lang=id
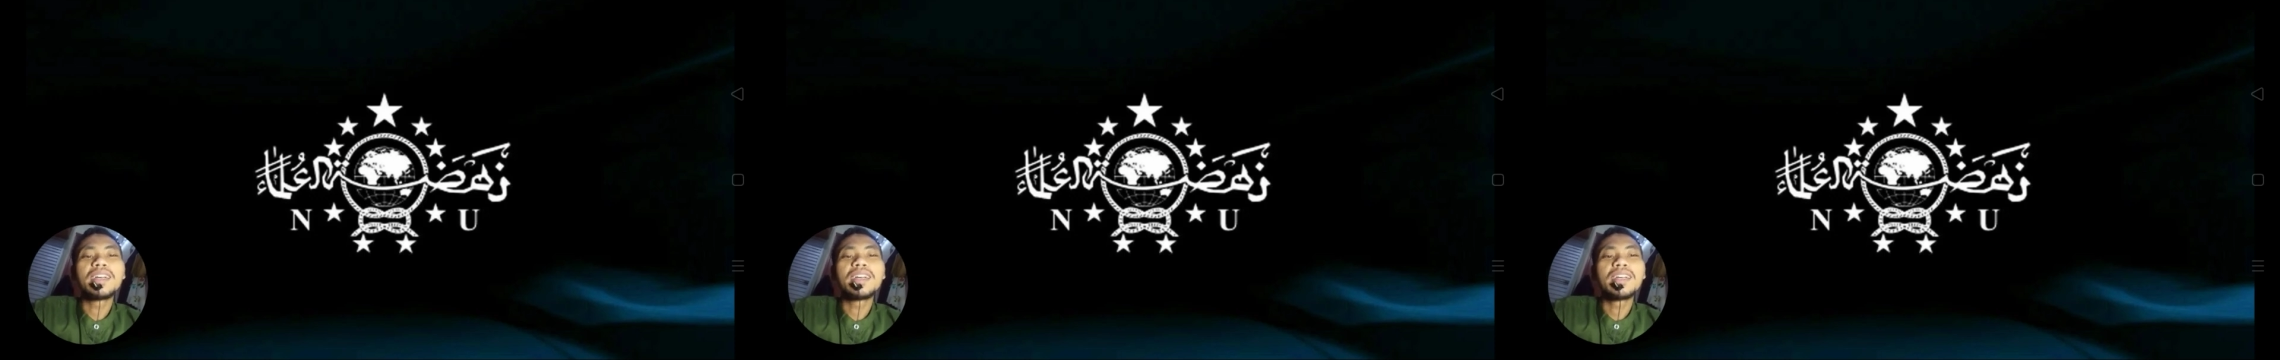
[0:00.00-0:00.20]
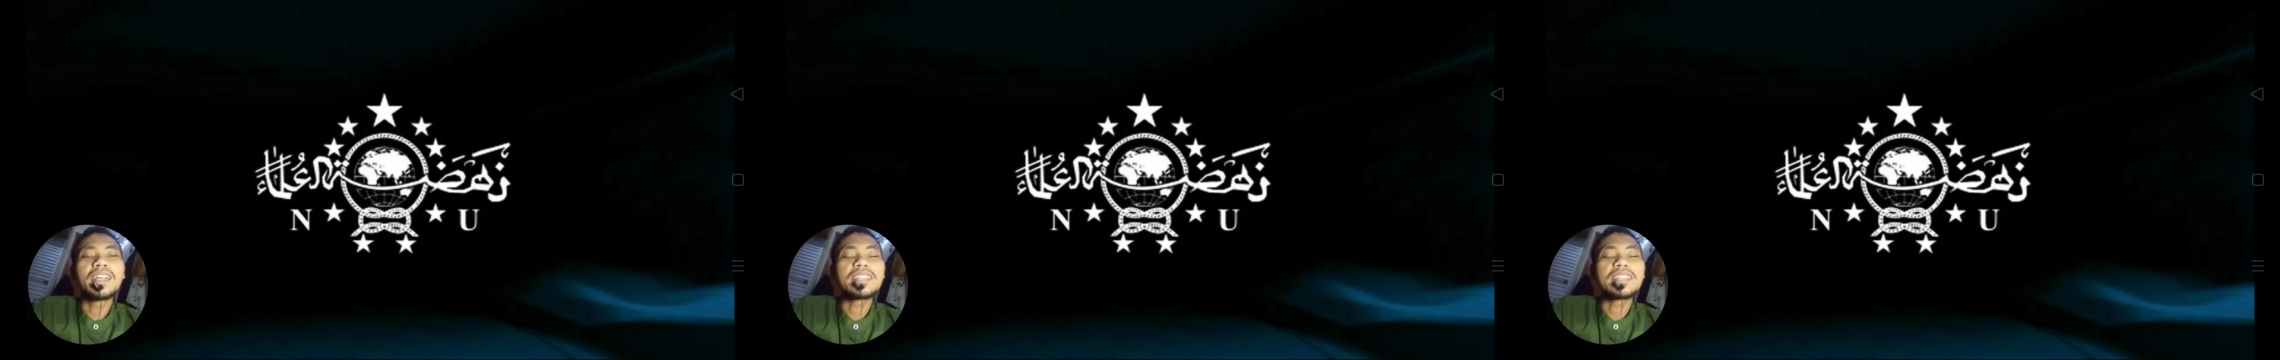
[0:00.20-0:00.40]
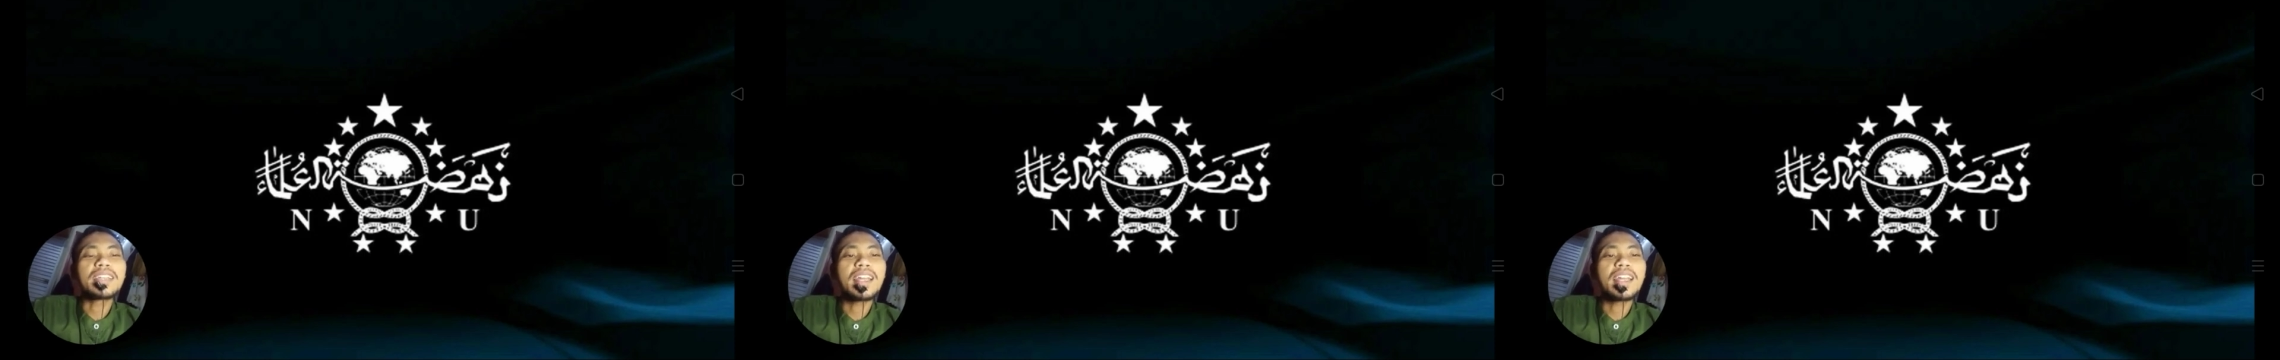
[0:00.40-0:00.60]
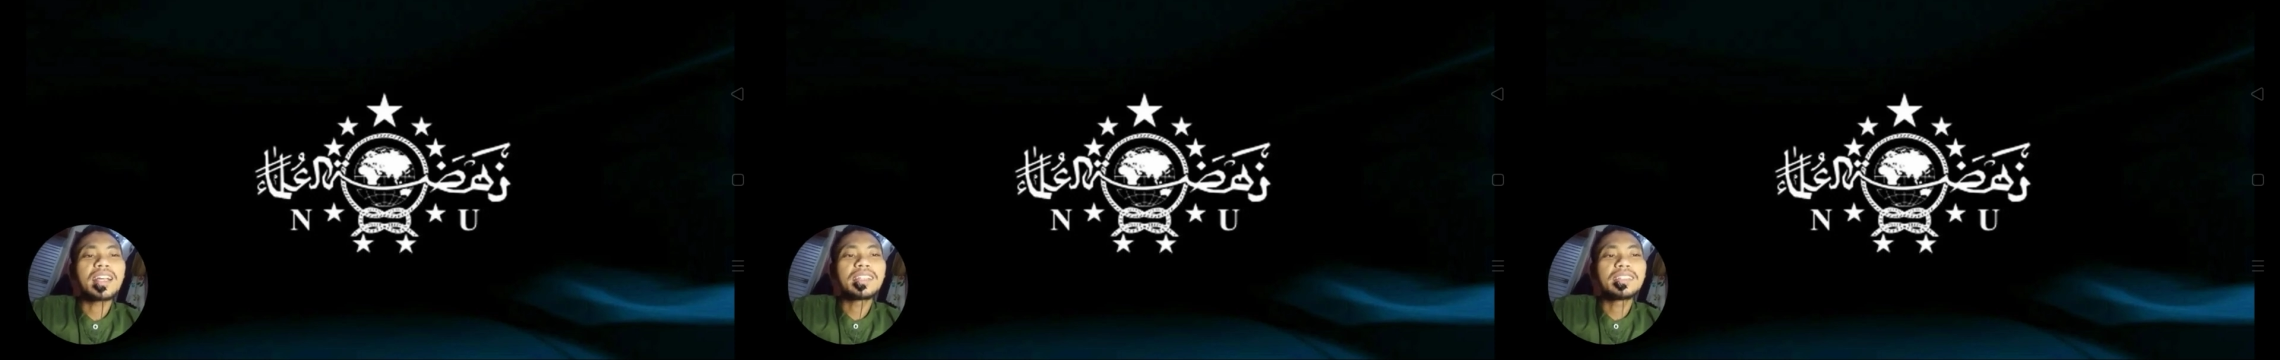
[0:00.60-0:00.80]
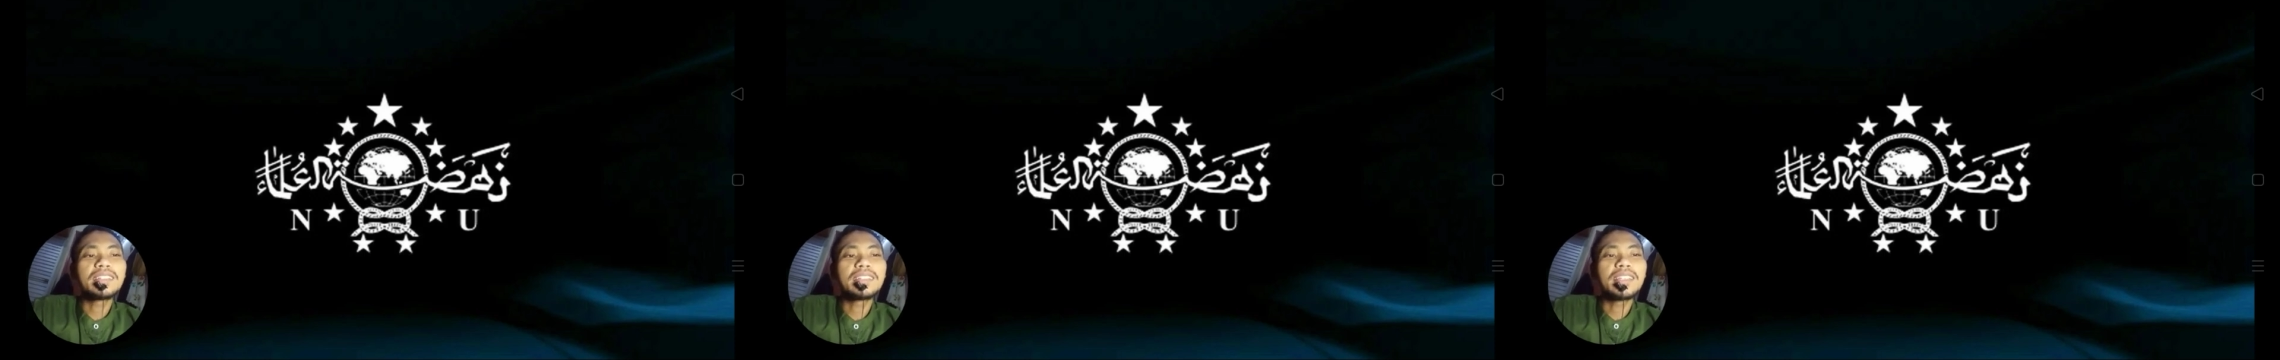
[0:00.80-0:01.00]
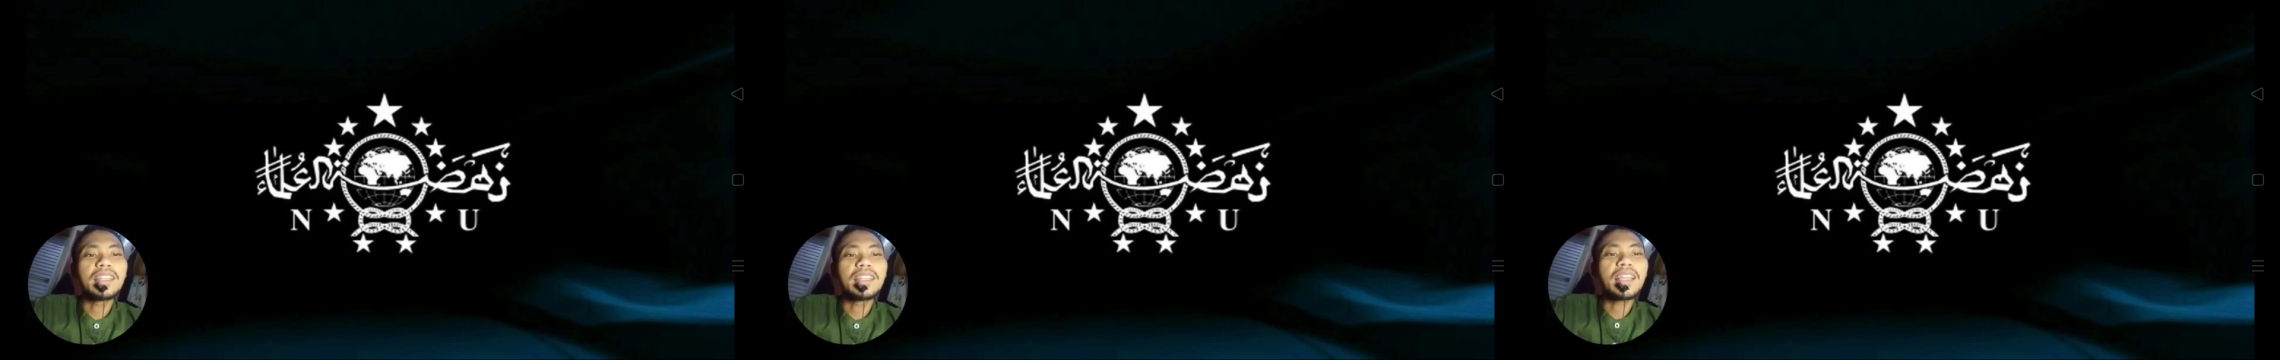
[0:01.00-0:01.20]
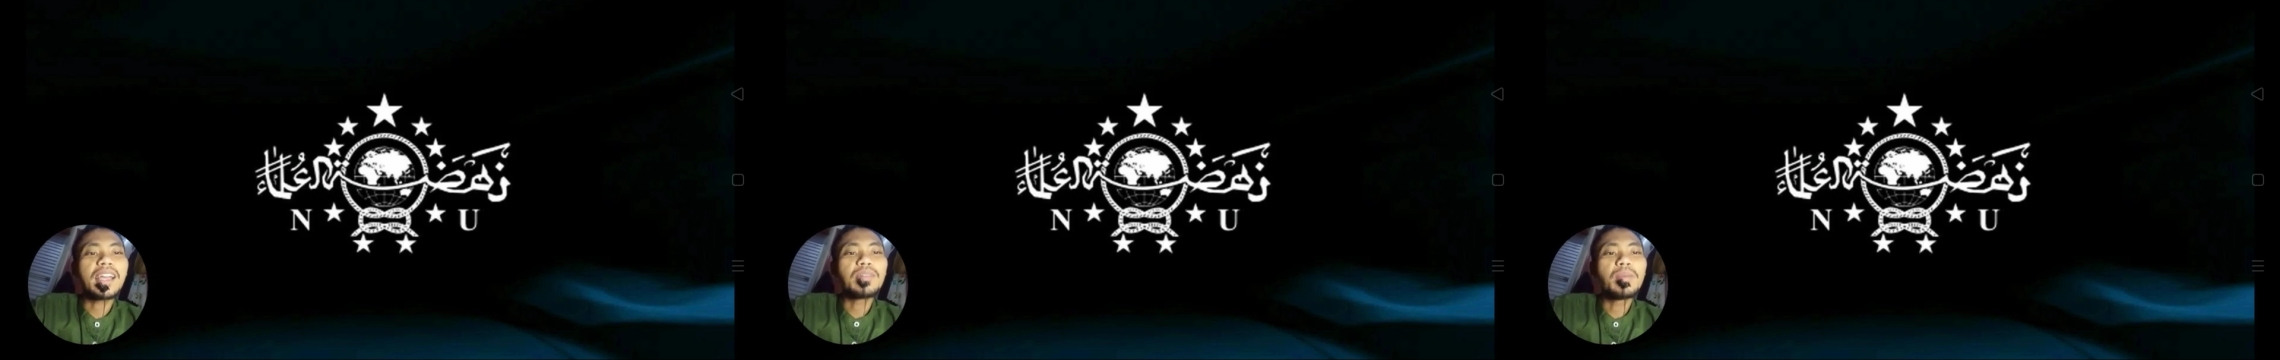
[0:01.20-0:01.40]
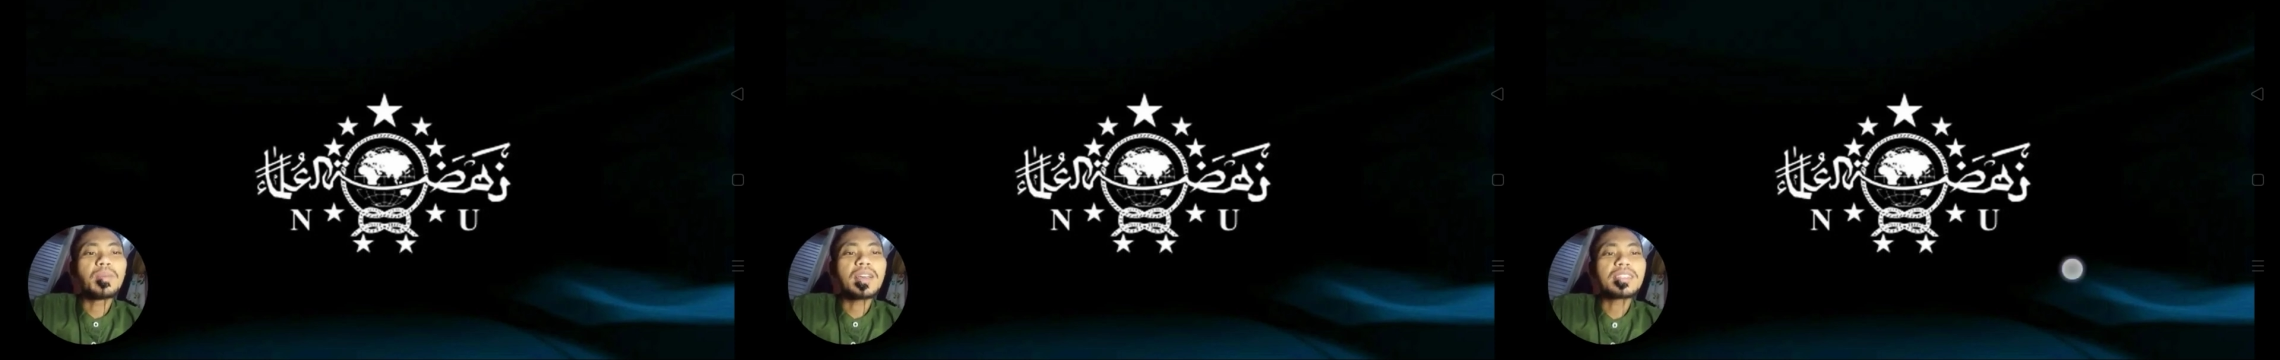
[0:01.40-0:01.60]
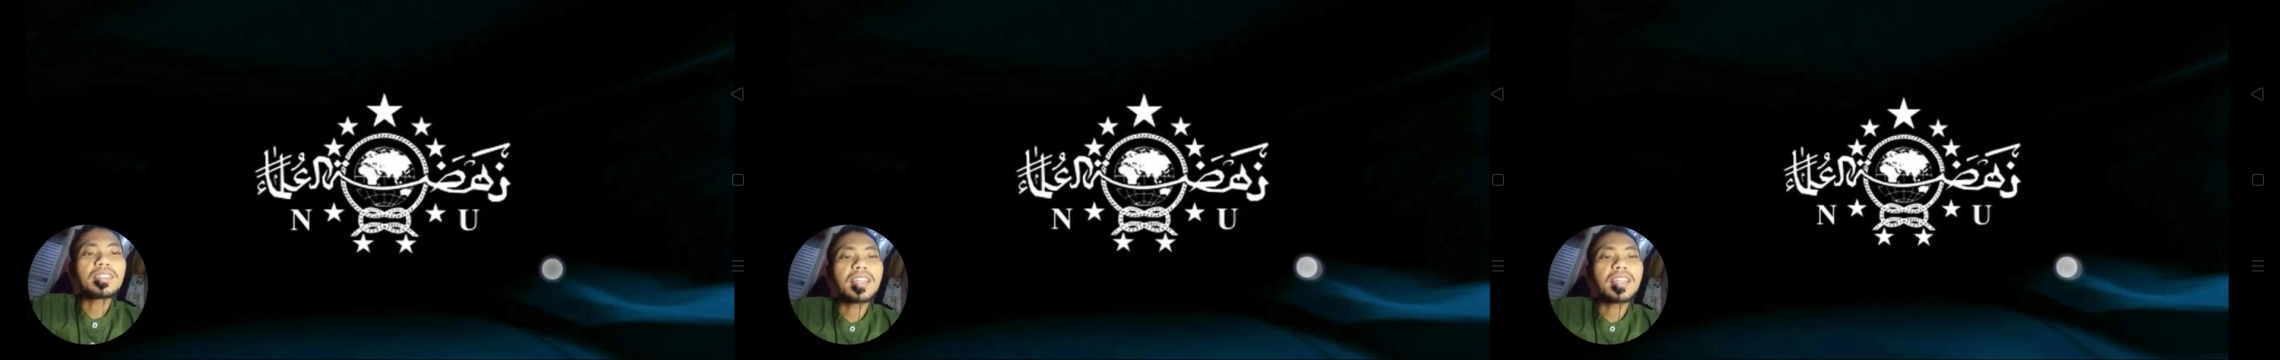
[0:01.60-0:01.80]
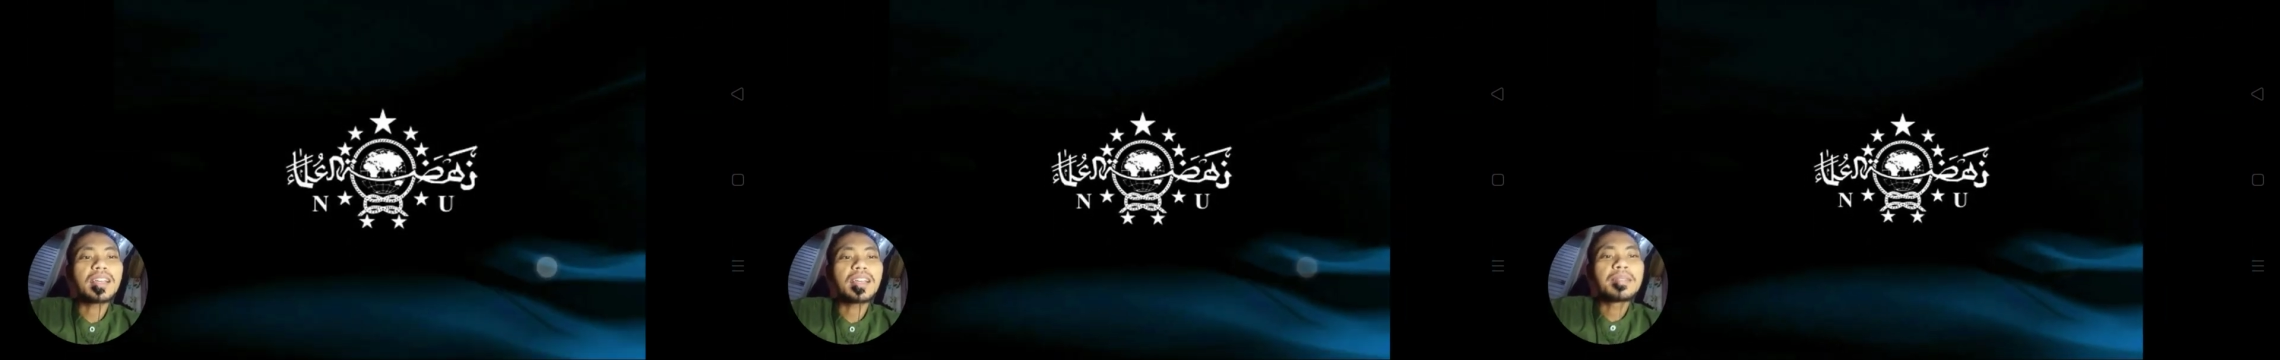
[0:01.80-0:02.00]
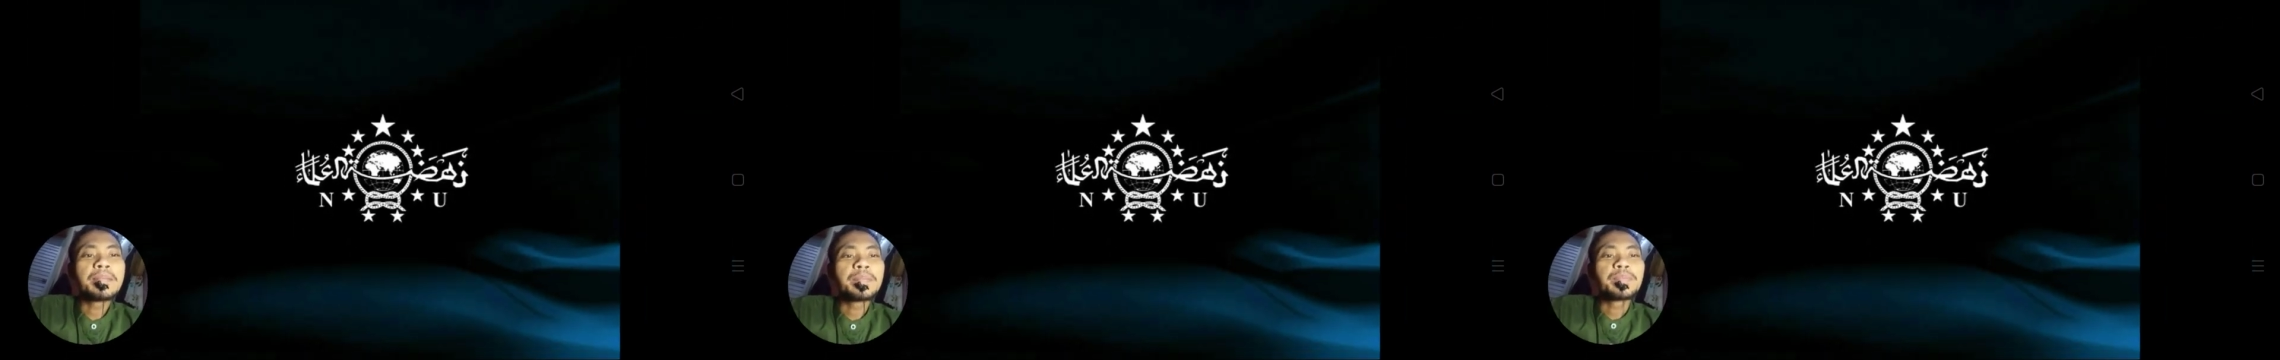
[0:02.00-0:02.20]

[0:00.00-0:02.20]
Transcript: Nah, sekarang kita akan bahas tentang